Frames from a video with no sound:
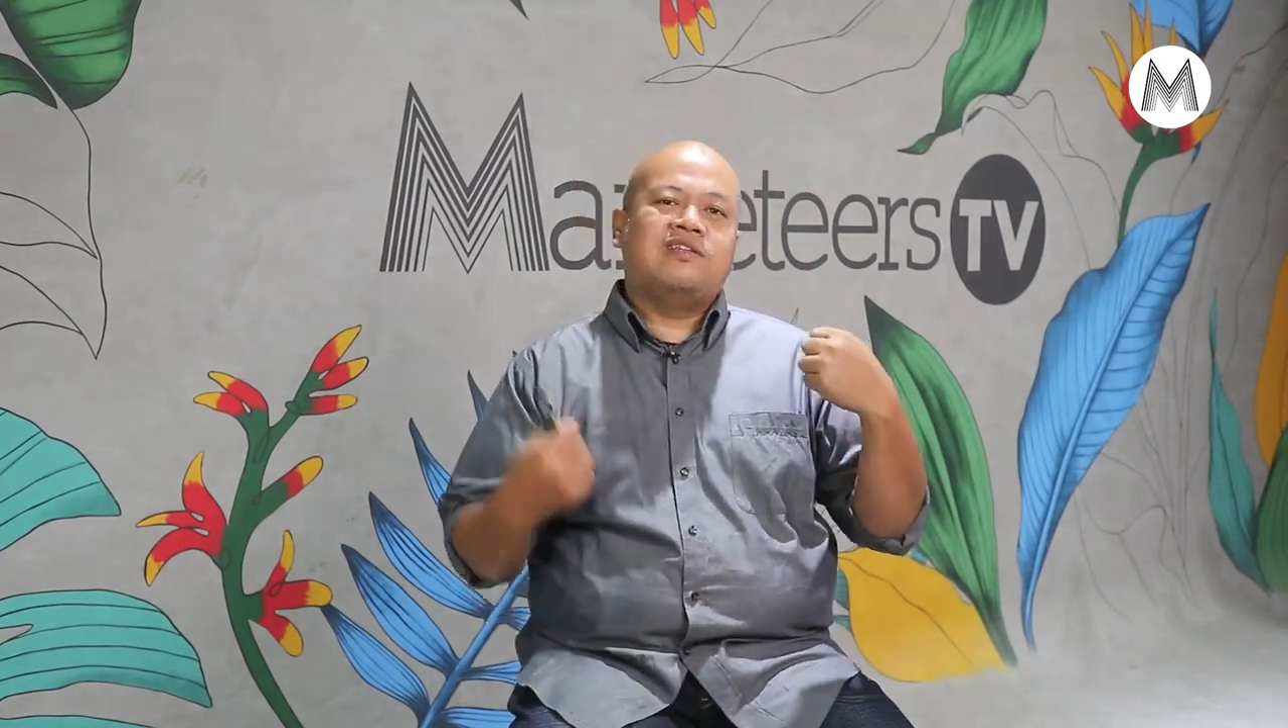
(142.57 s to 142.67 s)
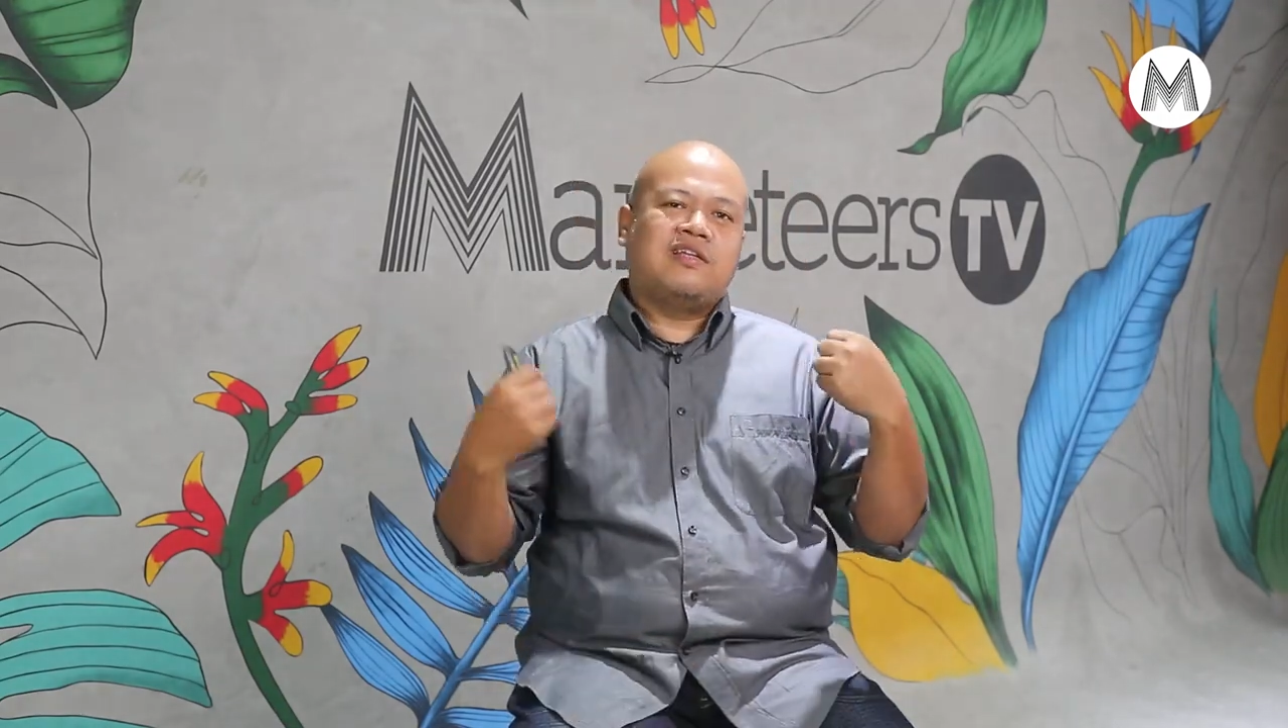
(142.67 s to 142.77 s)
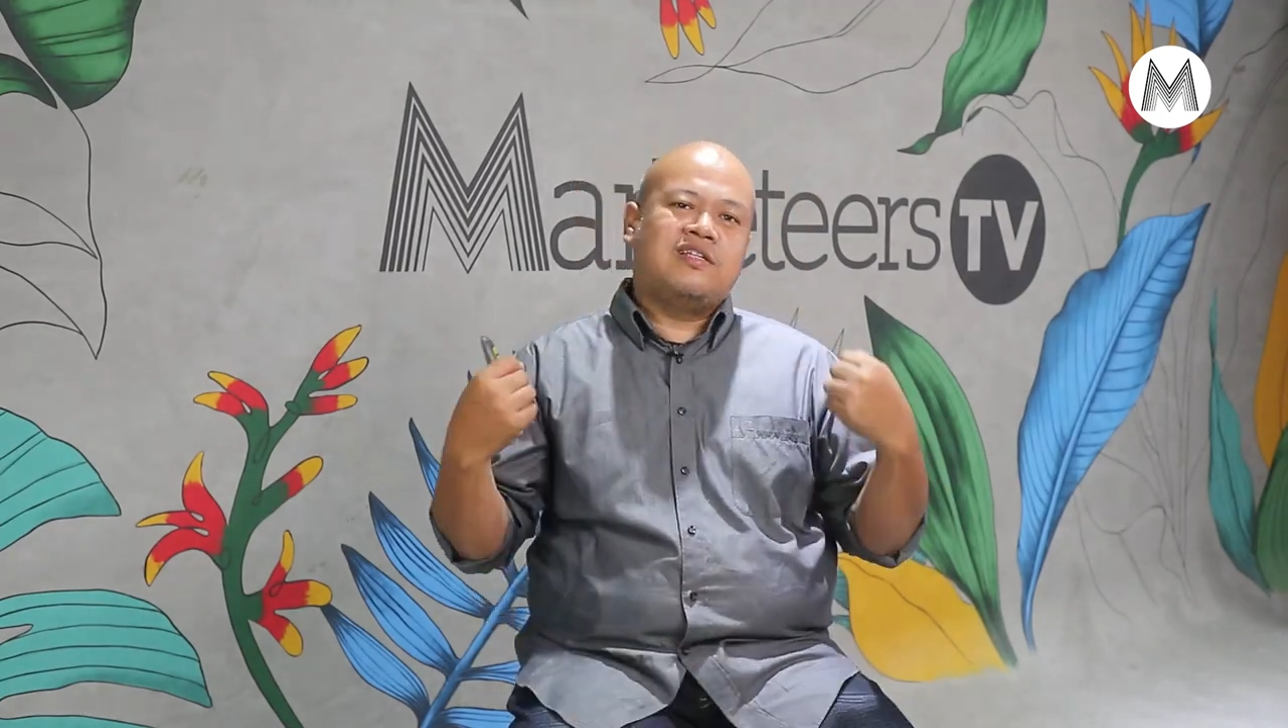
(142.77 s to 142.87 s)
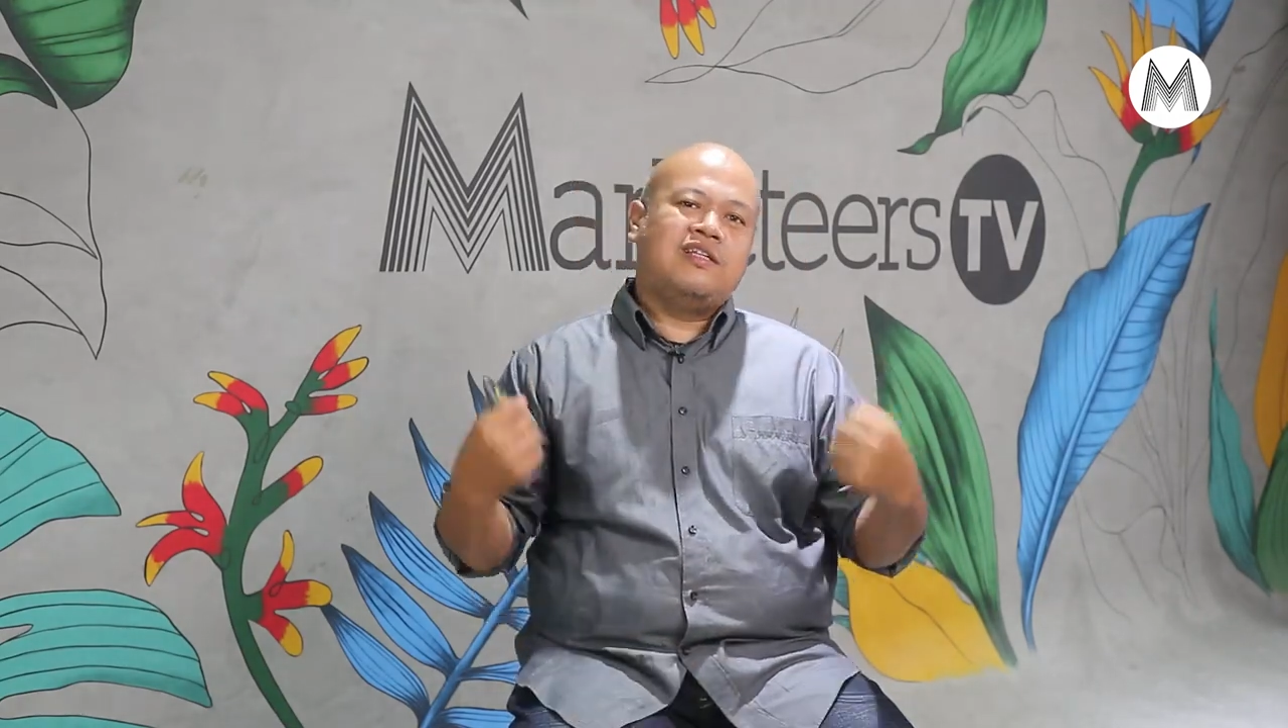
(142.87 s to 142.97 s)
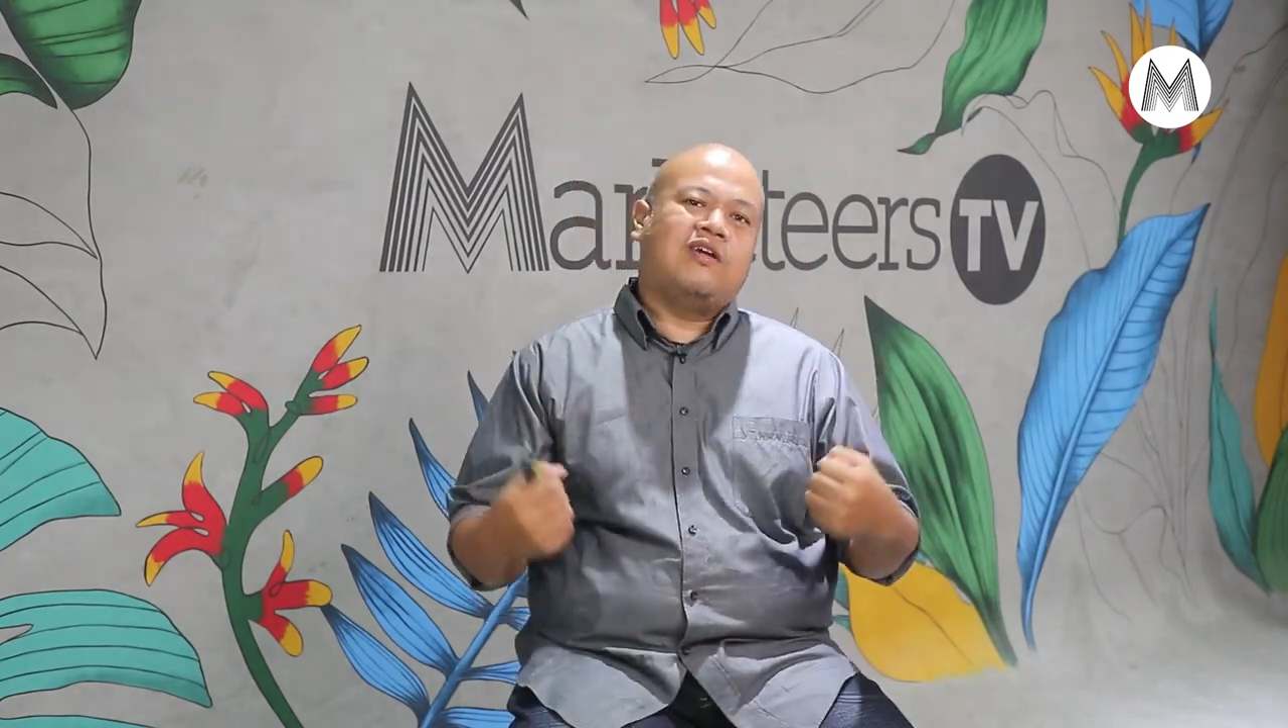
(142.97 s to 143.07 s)

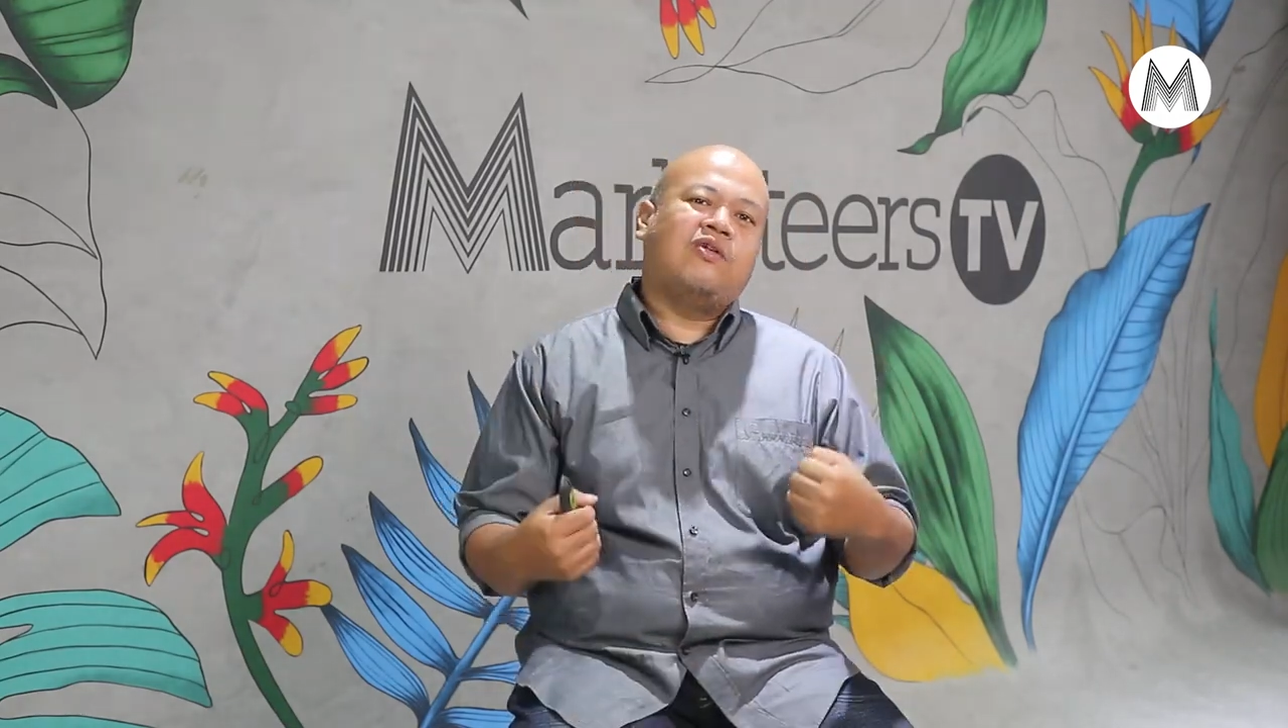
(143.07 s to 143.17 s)
jersinya